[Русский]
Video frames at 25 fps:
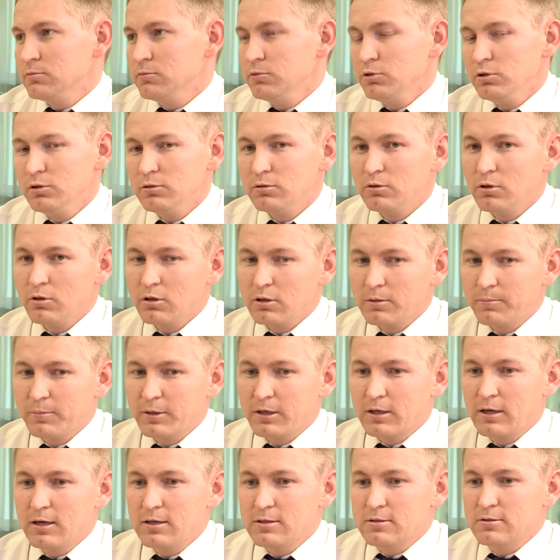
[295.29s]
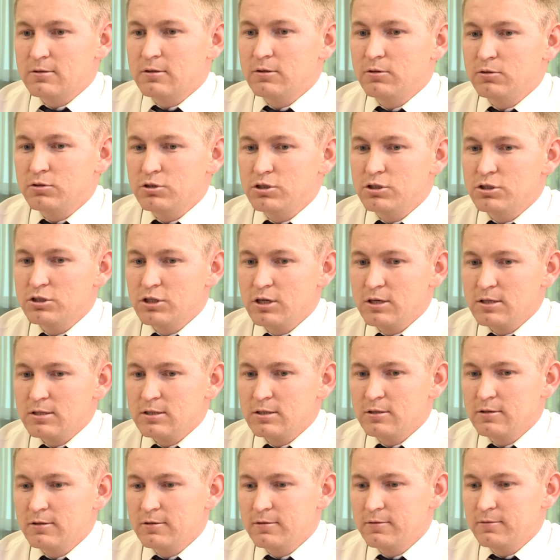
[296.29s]
ну не только приказывали. Очень
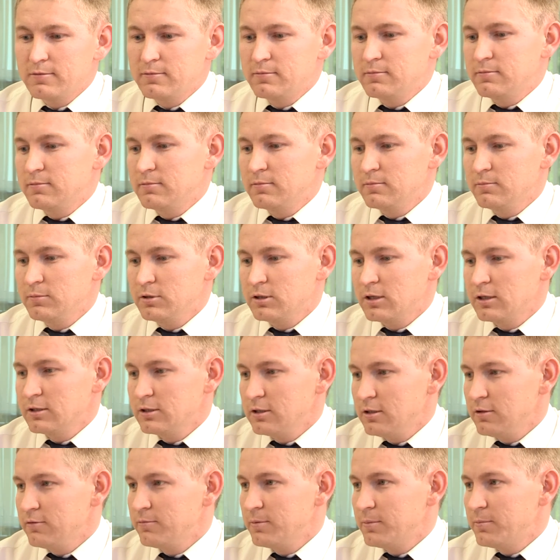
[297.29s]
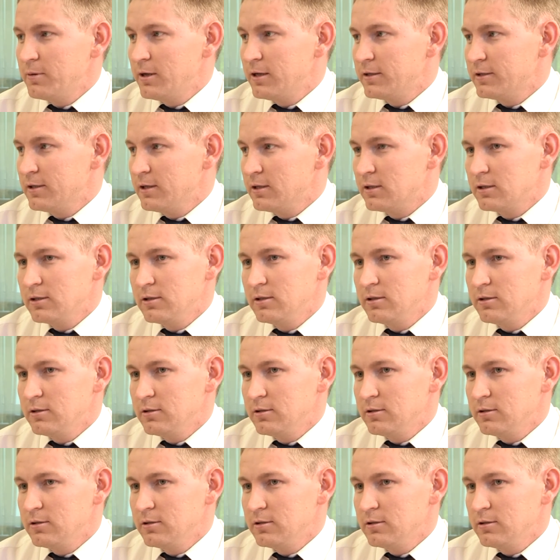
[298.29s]
часто мы ходили в библиотеки